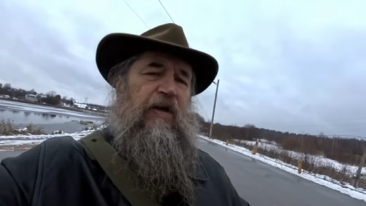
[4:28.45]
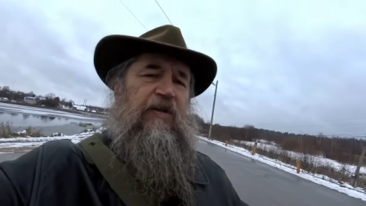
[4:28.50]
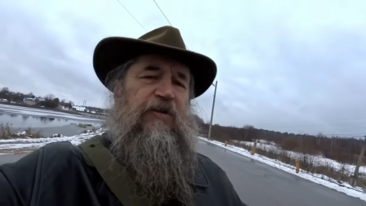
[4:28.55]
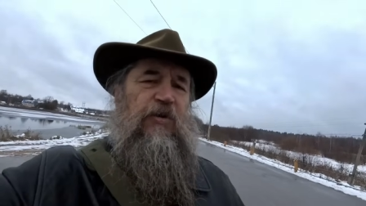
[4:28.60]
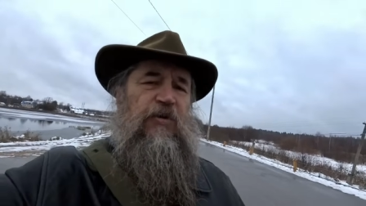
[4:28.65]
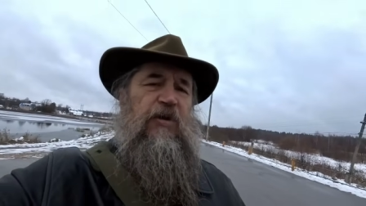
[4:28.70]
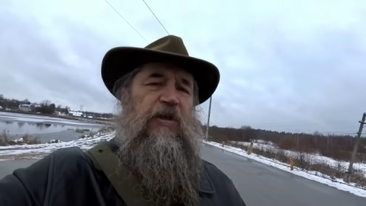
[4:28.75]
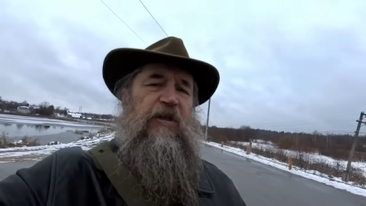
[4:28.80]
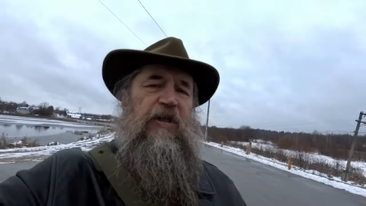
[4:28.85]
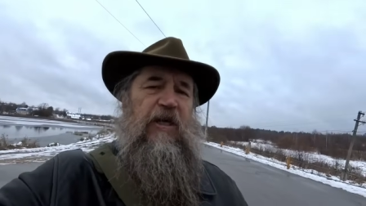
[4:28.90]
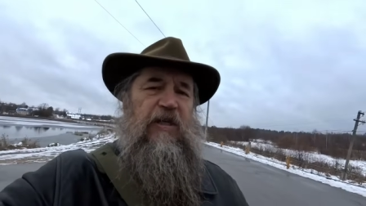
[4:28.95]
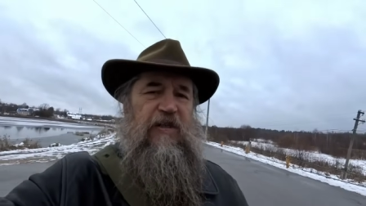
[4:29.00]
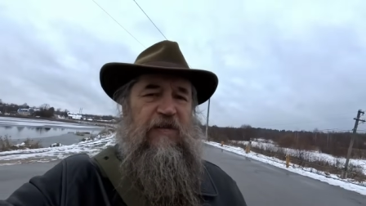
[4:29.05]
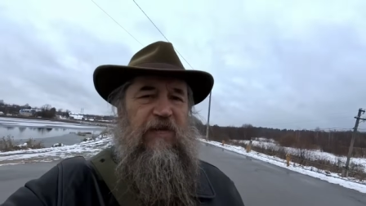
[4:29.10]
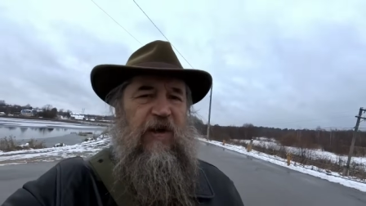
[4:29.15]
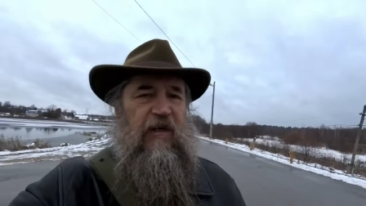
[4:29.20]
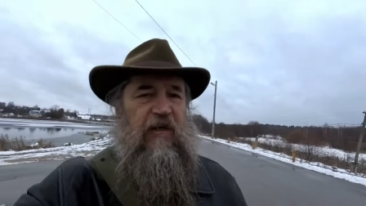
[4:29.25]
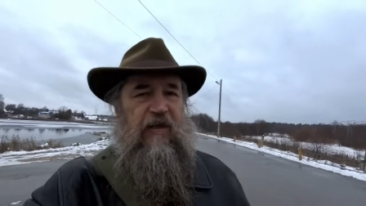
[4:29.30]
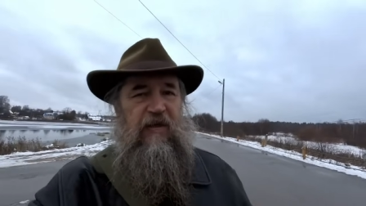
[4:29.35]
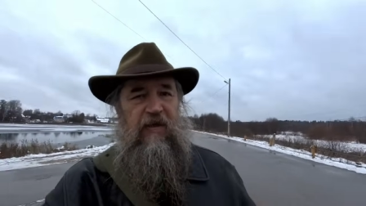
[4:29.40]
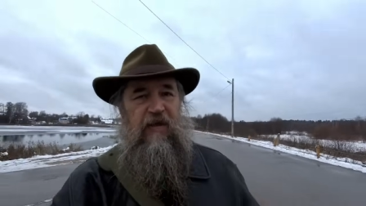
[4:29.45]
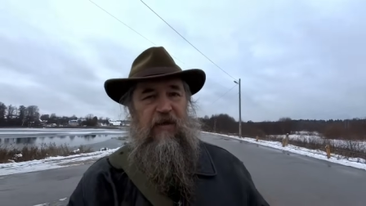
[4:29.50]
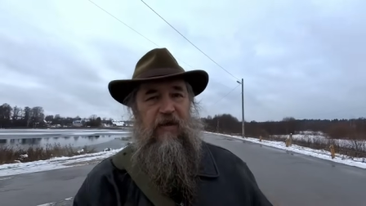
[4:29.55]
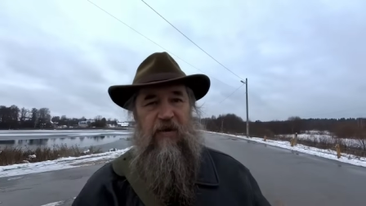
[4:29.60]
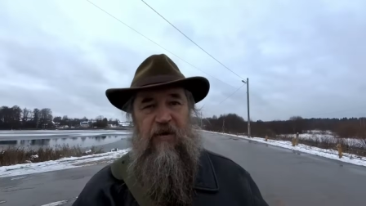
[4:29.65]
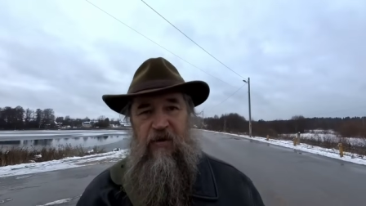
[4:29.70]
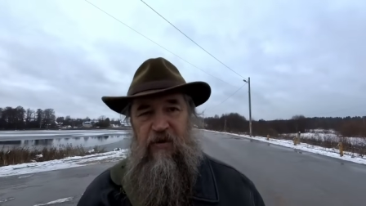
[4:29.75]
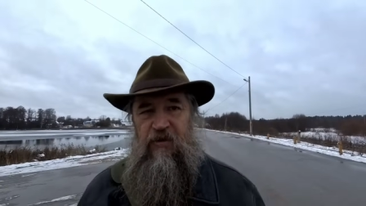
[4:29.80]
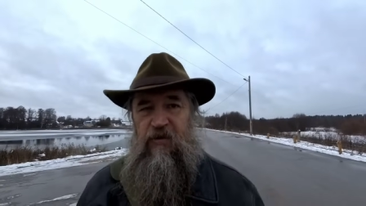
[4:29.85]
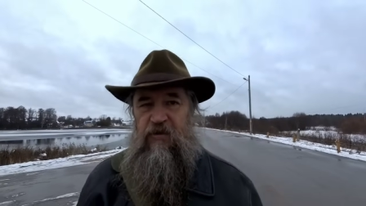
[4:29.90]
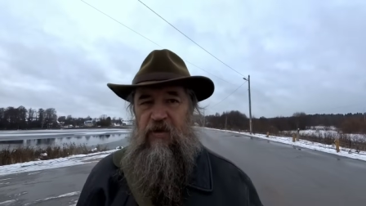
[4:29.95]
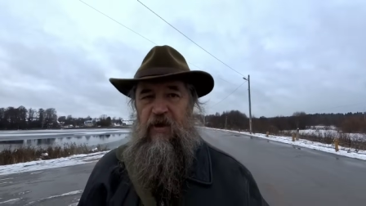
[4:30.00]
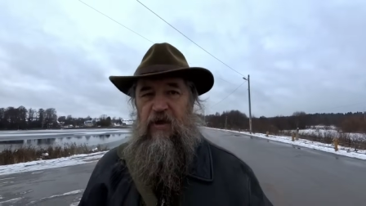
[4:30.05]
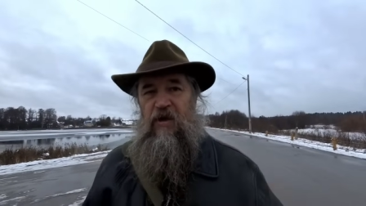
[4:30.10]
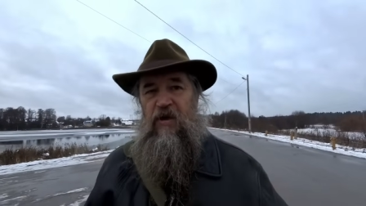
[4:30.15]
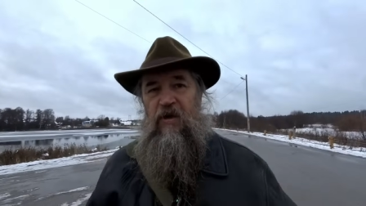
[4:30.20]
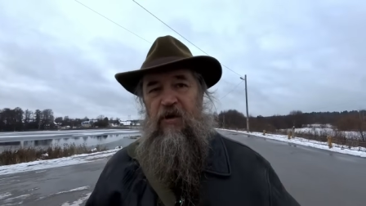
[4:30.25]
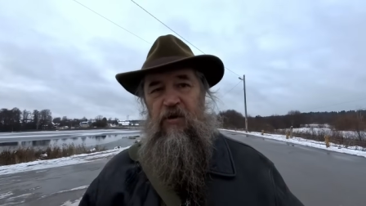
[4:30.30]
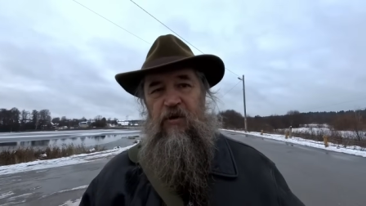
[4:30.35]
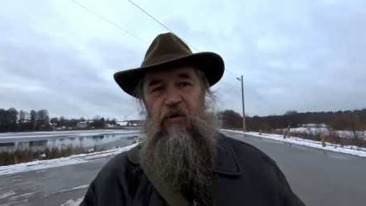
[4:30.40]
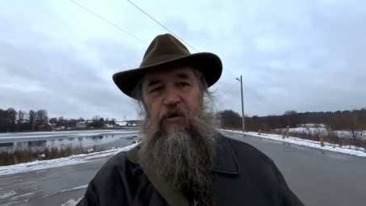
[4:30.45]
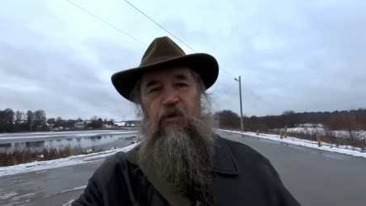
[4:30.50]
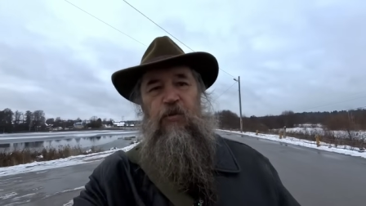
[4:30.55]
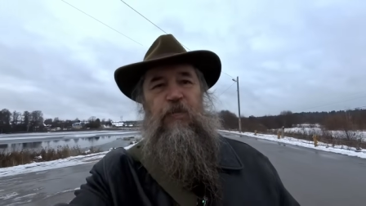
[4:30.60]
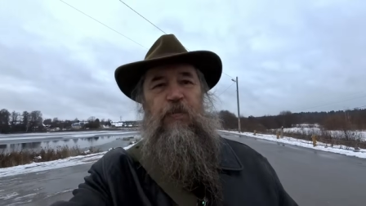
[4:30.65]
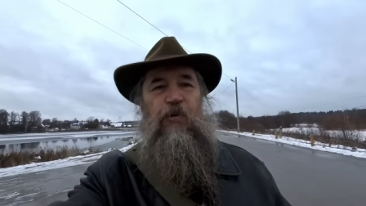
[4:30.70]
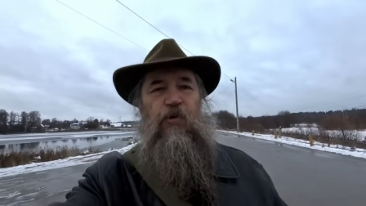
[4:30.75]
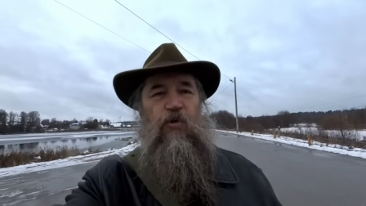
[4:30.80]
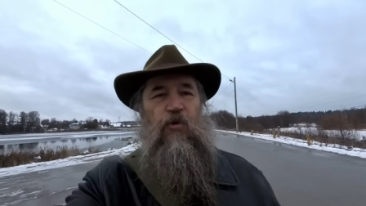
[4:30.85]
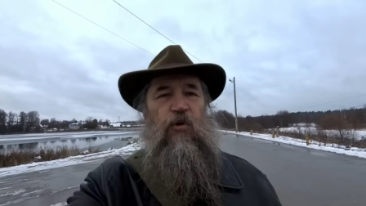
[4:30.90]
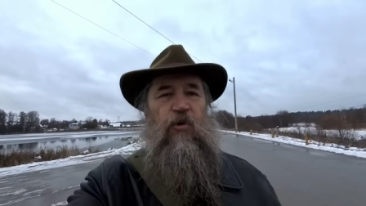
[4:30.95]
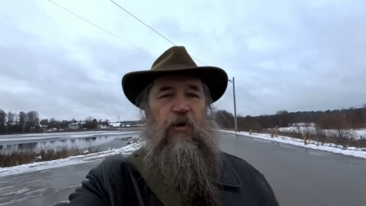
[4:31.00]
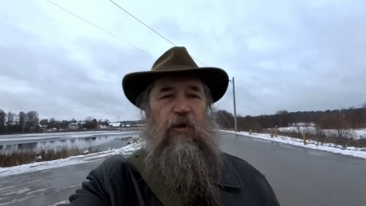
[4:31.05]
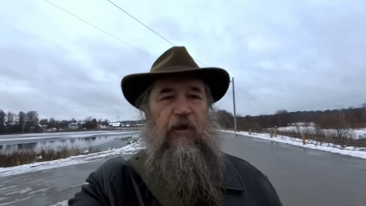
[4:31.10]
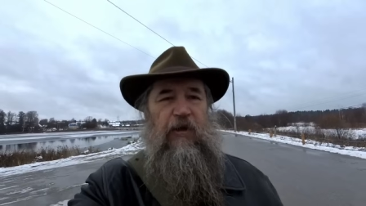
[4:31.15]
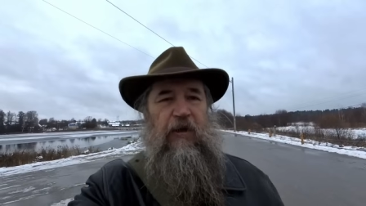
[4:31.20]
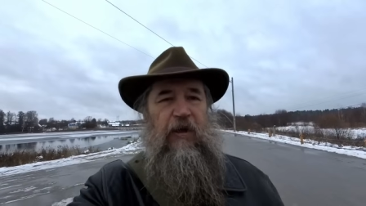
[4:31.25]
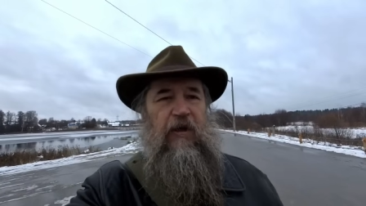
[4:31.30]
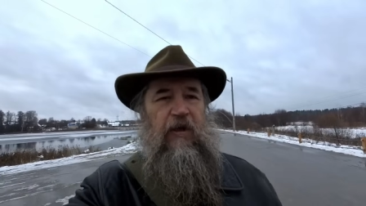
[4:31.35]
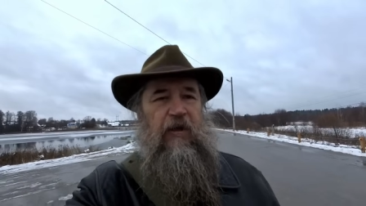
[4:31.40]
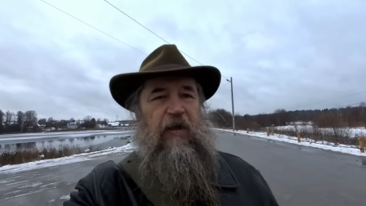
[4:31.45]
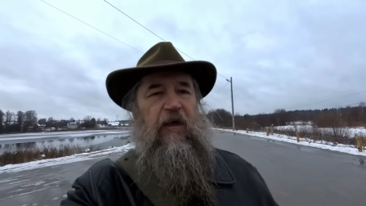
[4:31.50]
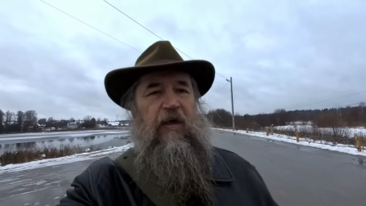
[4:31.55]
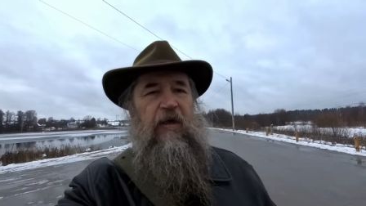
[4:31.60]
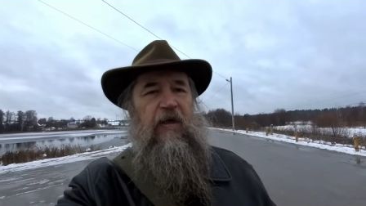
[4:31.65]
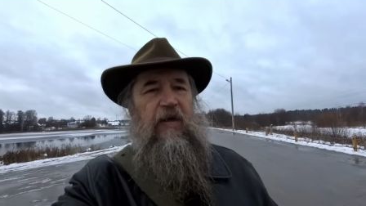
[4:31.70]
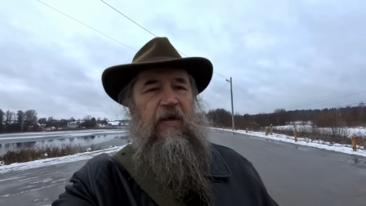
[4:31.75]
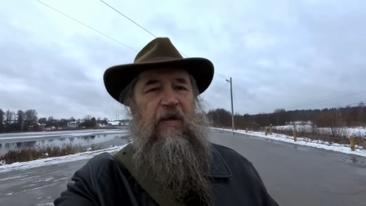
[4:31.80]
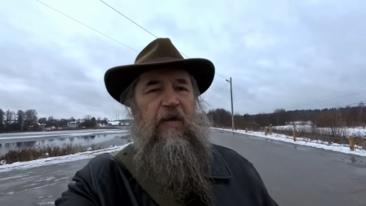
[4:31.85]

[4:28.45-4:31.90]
который назвали «Клуб Колокол».